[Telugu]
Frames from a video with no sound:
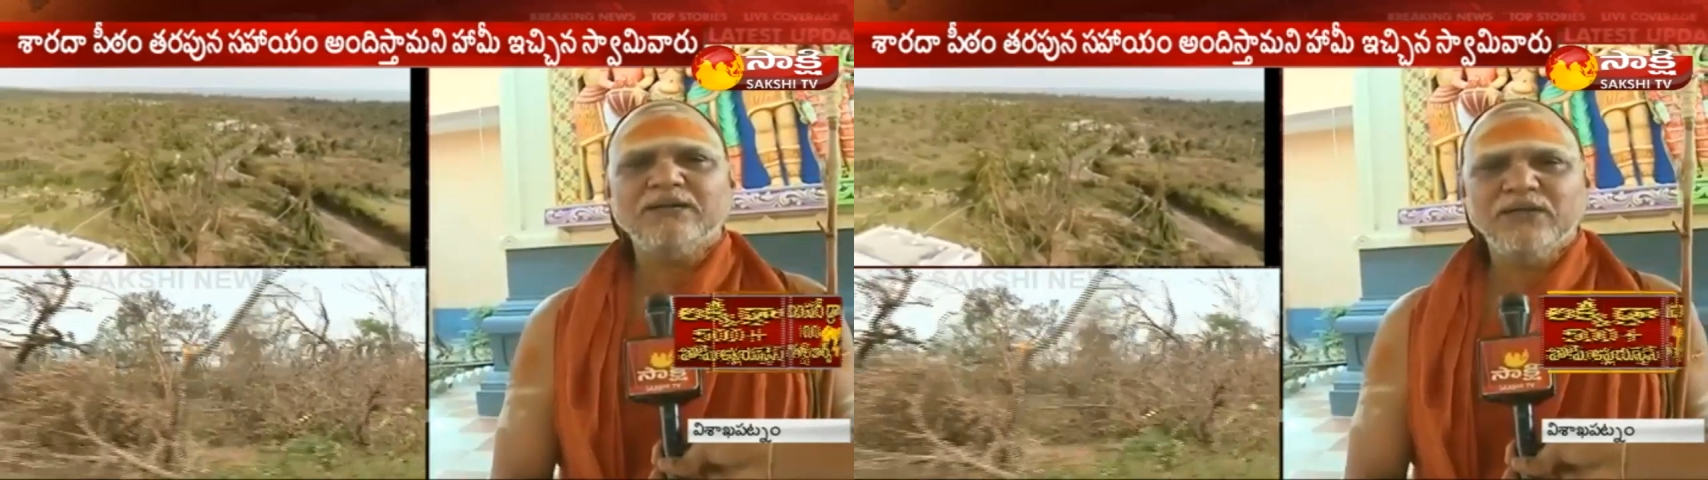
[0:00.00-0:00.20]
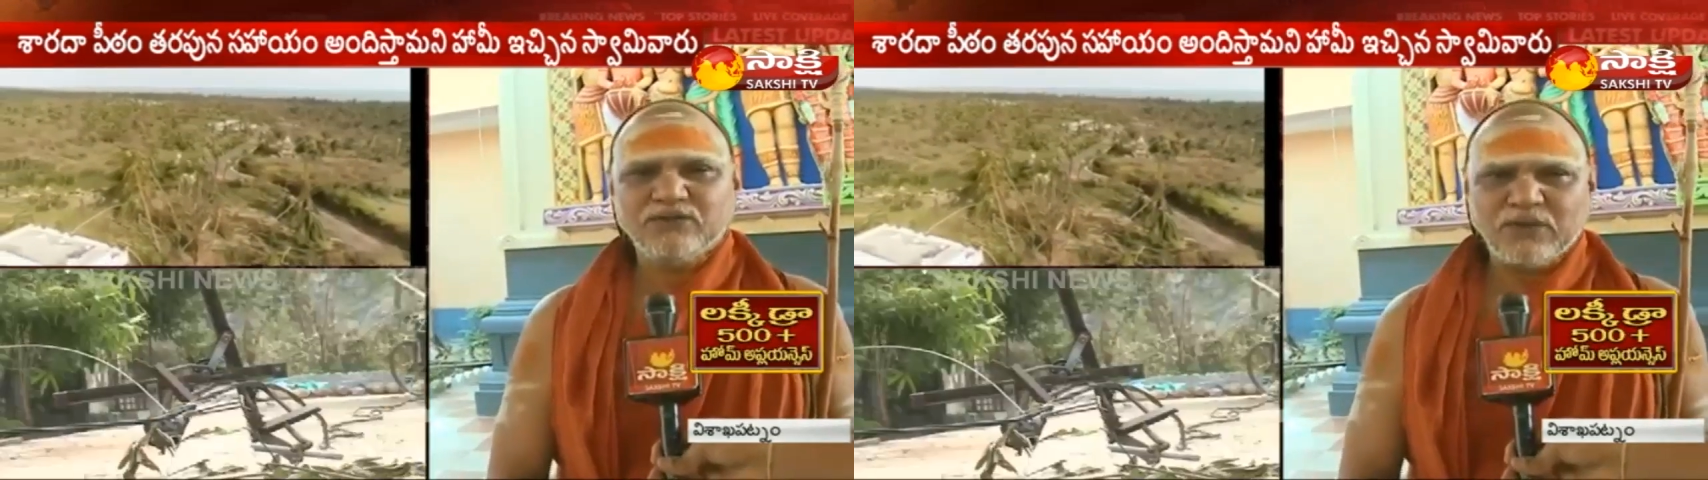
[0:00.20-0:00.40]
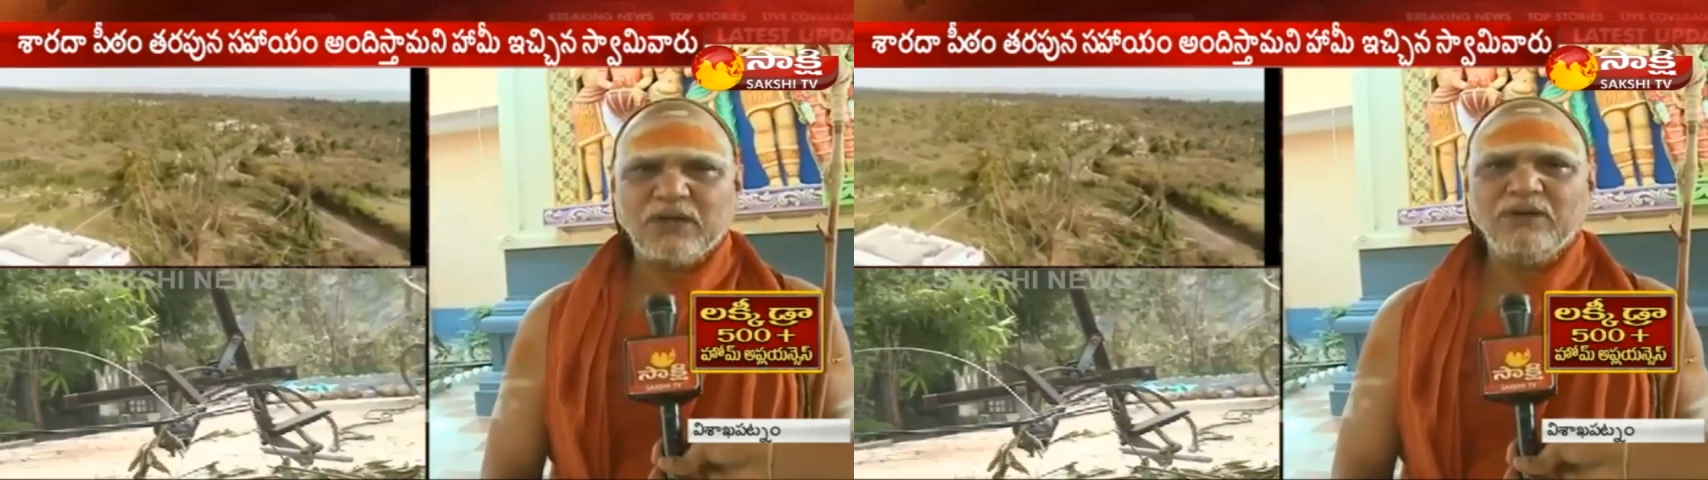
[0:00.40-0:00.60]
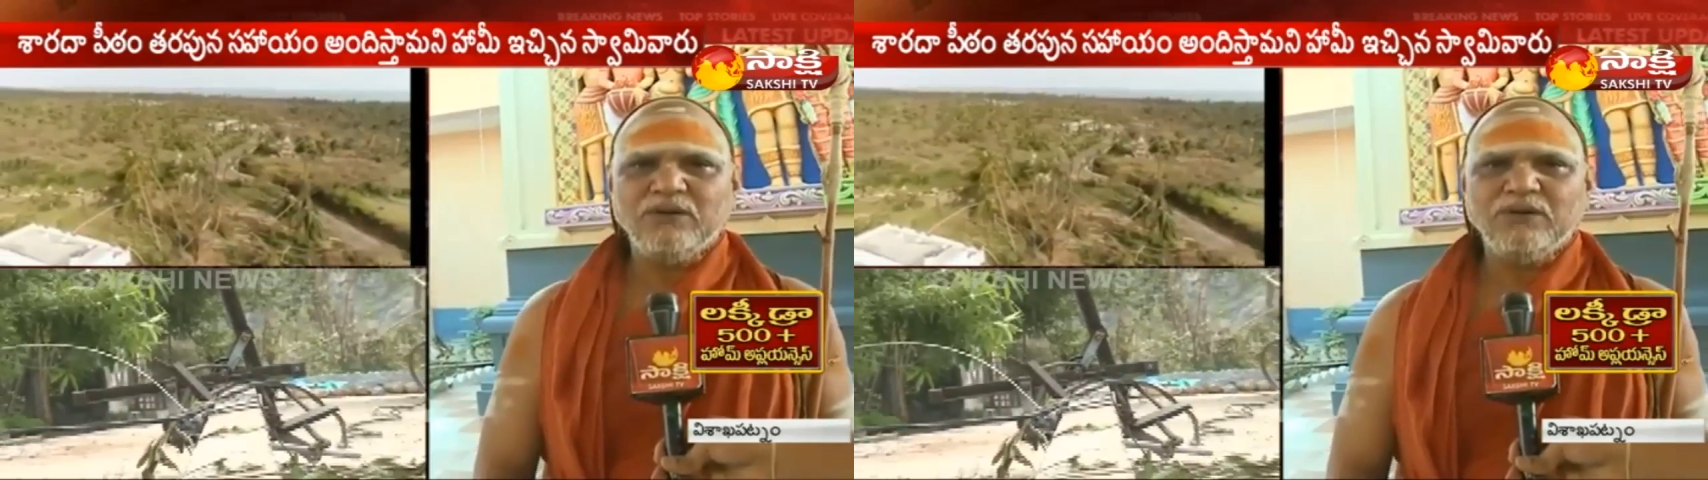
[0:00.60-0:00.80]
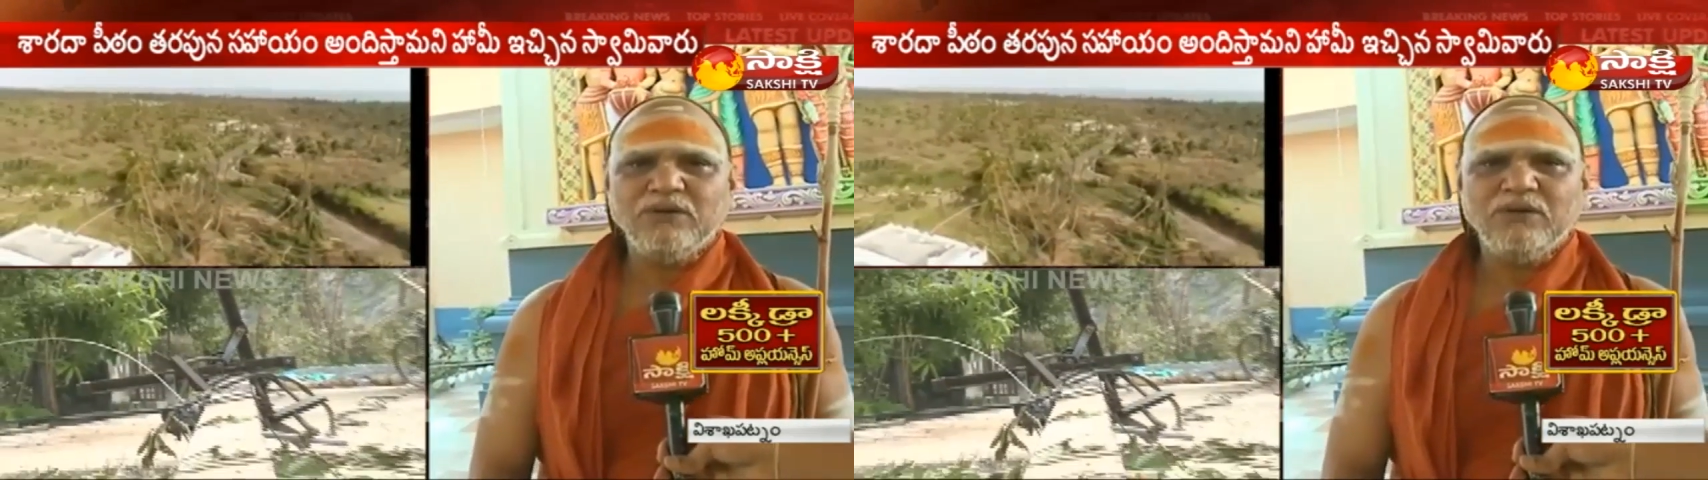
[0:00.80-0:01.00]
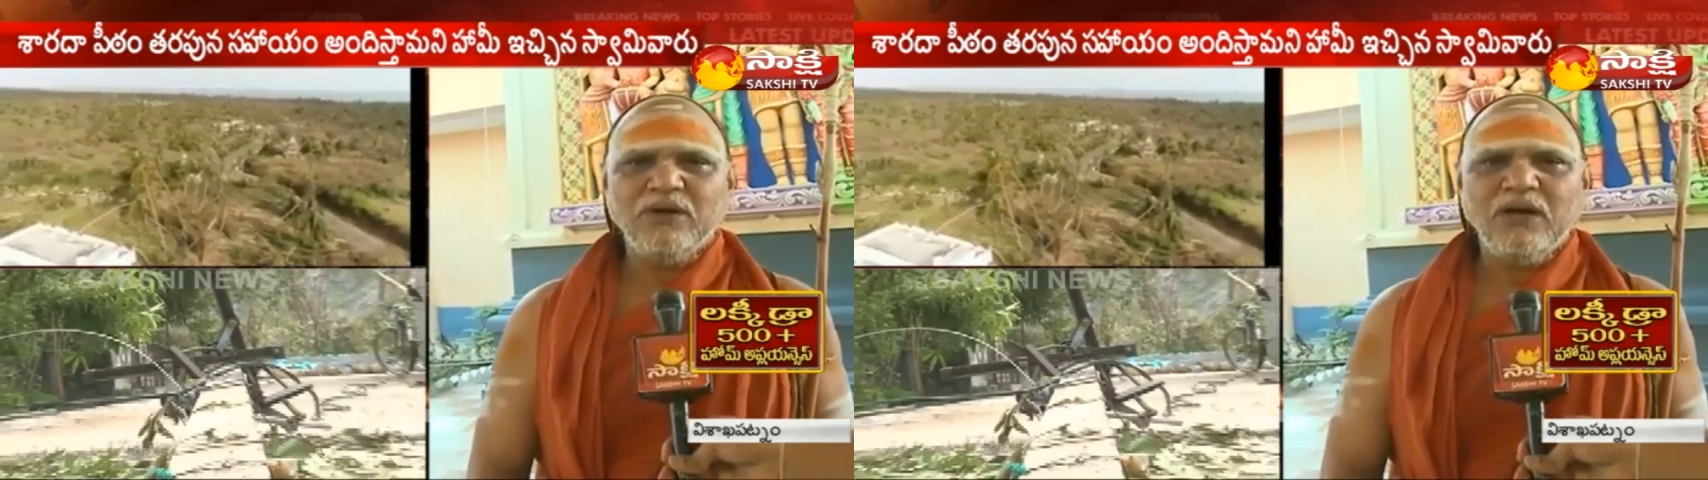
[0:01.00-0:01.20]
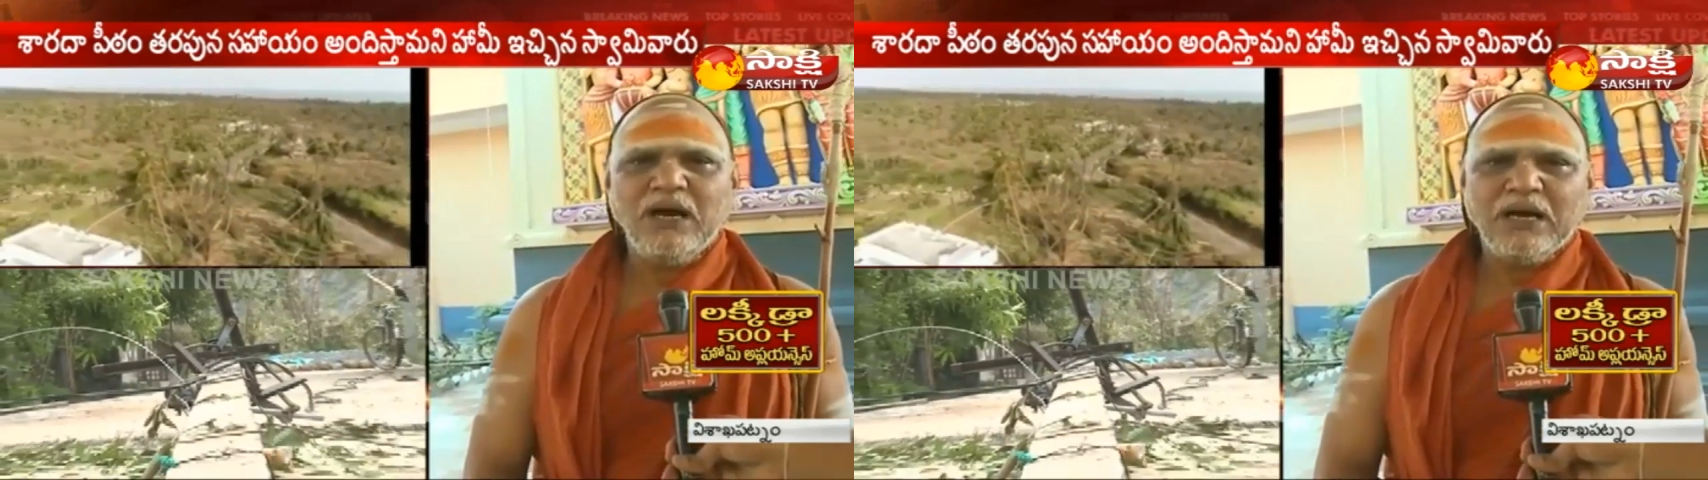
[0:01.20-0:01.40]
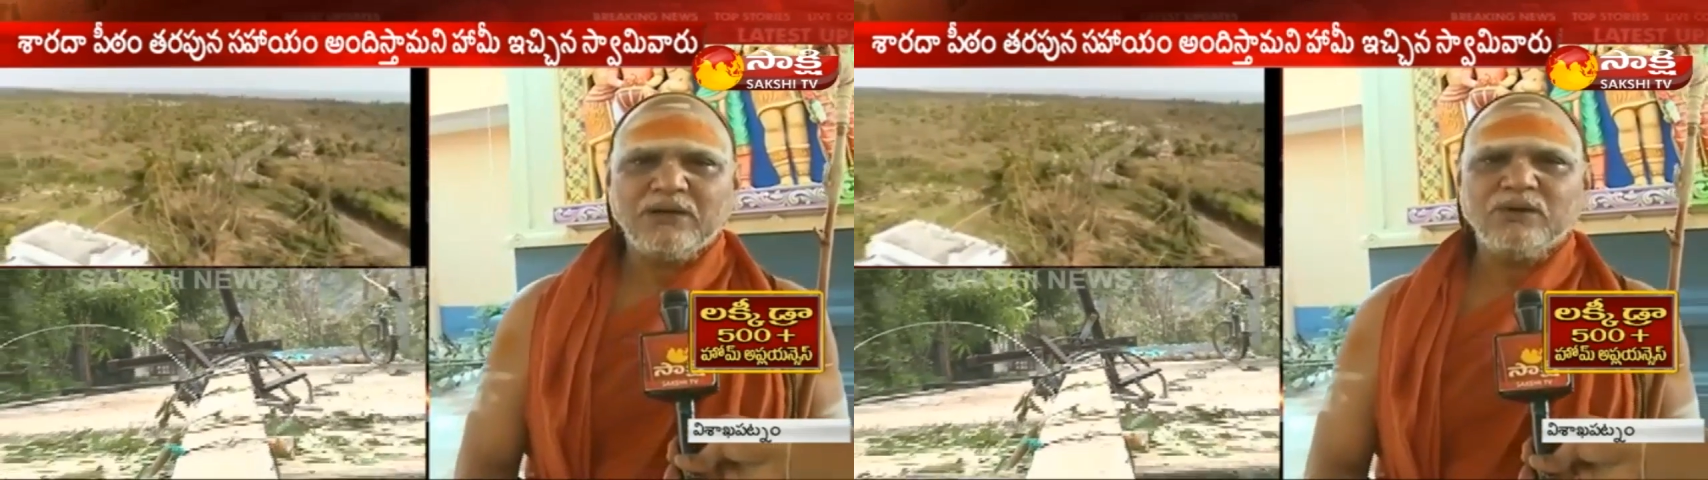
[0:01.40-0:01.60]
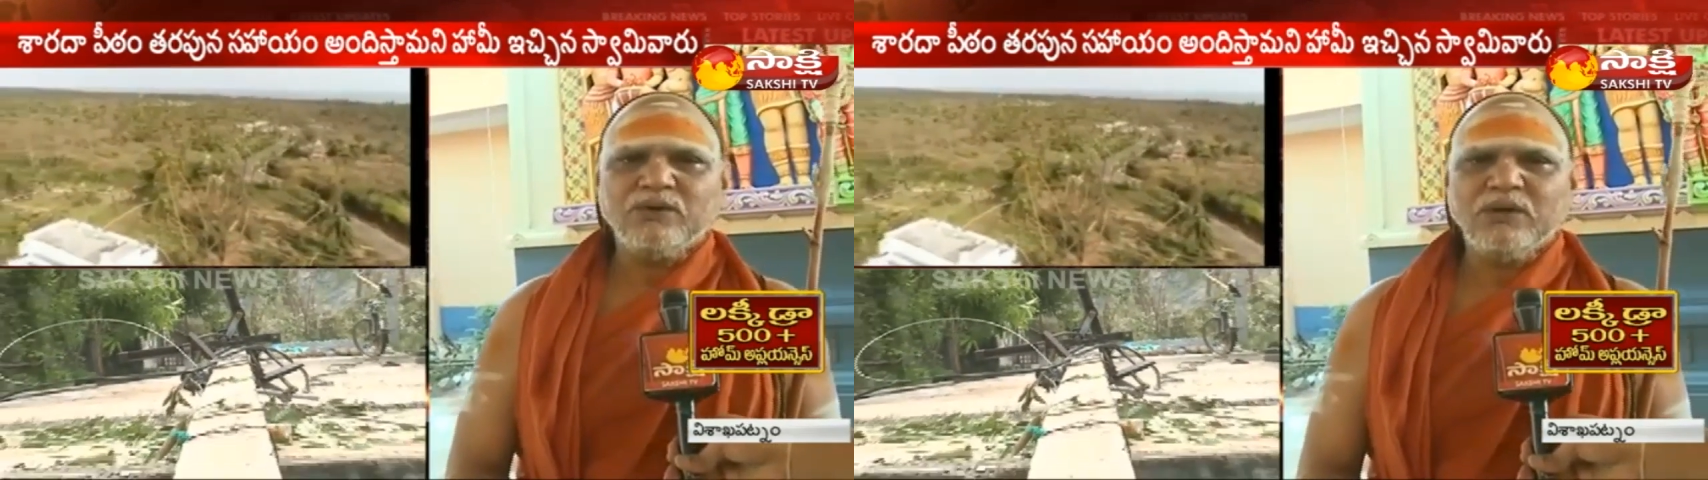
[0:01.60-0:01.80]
అతి త్వరలో అక్కడ